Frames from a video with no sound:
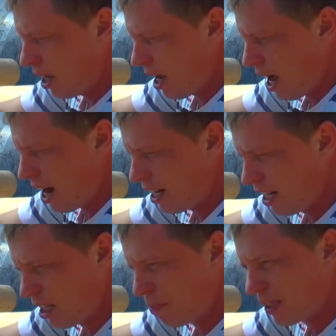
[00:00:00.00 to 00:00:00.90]
А, а
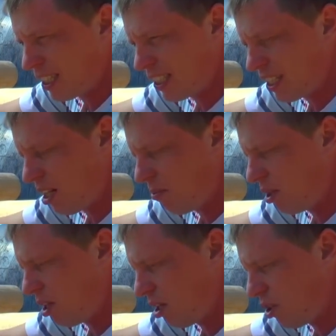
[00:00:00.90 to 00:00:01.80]
клиент подсказал
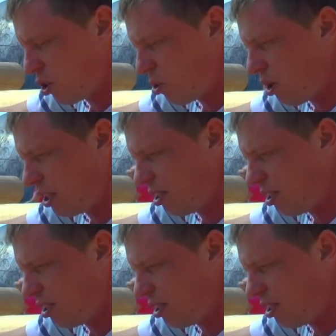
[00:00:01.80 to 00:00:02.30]
мне еще